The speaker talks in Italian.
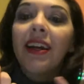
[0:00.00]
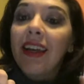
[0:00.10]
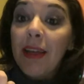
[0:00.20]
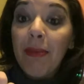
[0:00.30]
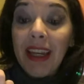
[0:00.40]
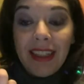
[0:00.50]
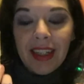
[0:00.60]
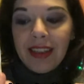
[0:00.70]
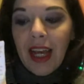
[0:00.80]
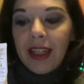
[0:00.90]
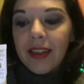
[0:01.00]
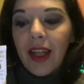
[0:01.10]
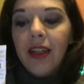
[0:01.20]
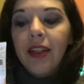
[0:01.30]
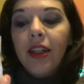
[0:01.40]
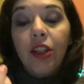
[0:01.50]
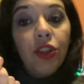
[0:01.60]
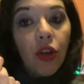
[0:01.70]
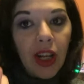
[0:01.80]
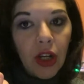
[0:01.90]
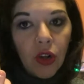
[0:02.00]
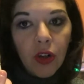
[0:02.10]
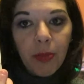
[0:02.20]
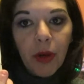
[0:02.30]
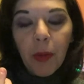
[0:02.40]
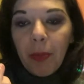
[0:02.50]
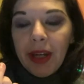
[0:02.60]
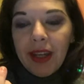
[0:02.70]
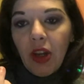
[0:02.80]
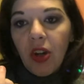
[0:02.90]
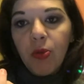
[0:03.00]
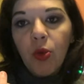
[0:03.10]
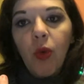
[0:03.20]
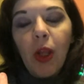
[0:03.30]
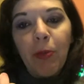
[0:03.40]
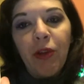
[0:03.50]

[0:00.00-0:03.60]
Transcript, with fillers: crema idratante non la compro perché comunque io